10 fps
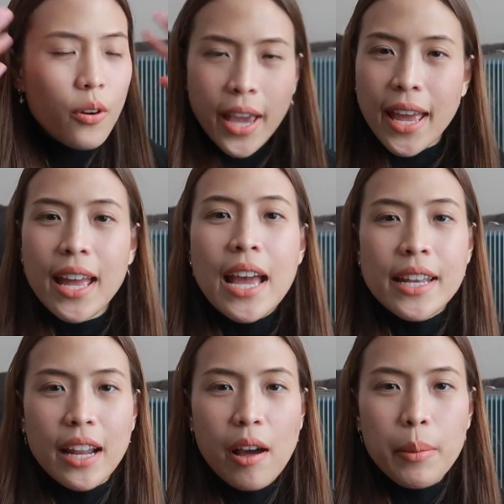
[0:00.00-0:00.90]
โอเค
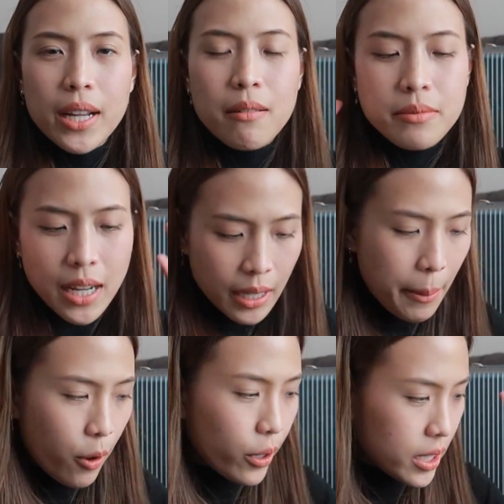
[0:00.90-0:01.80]
เดี๋ยวเรามาเริ่มจัดกระ
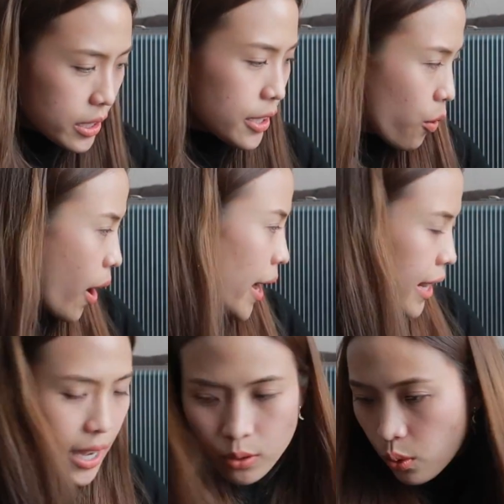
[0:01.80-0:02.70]
เป๋ากันเลยดีกว่า
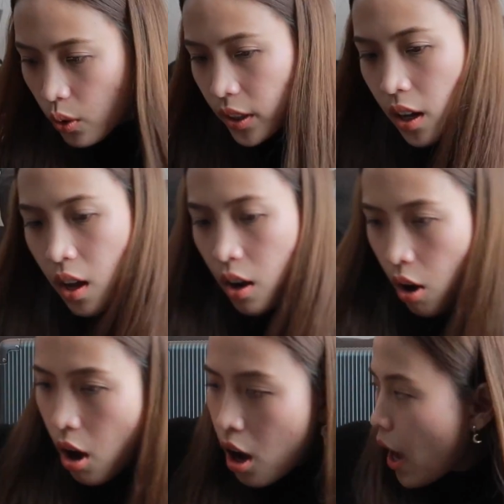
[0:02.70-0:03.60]
นะคะทุกคน
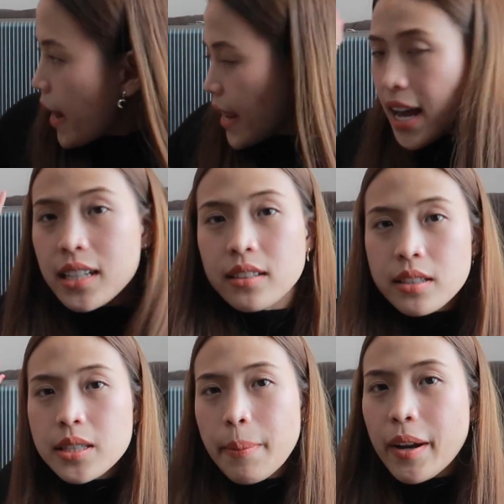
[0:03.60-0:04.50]
ก็อันเนี้ย
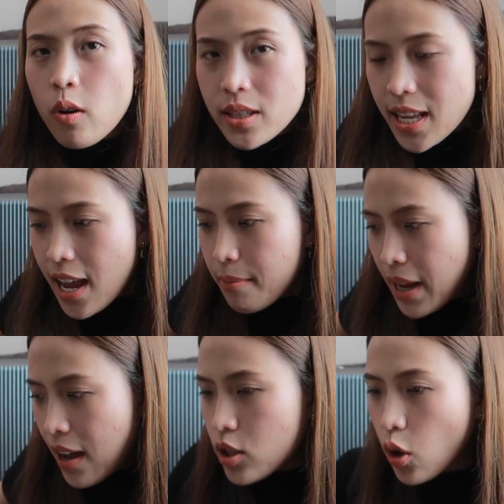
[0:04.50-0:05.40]
จะเป็นของเจม
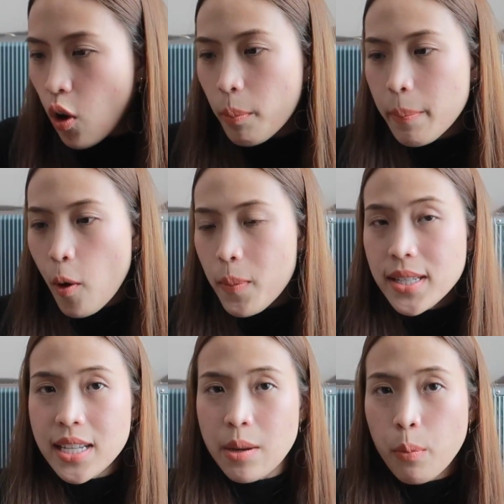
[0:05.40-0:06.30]
นะส่วนของปีโป้เป็น
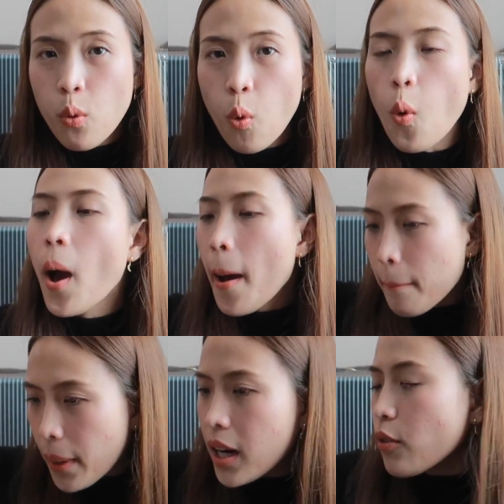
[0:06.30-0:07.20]
สีชมพู
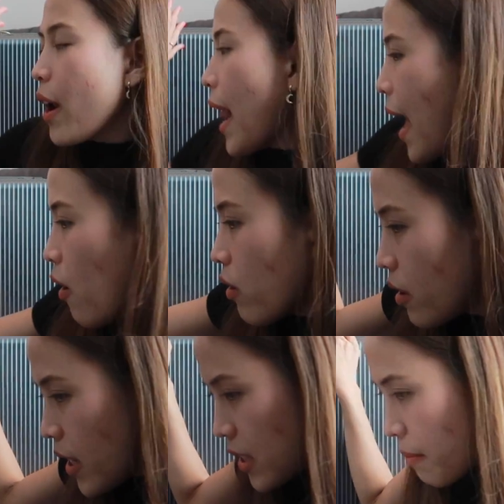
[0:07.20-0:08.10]
เปิดไว้แล้ว
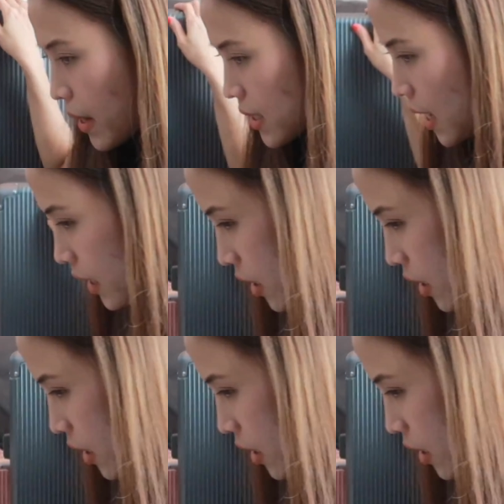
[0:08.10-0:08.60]
ก็เดี๋ยวจะมาจัด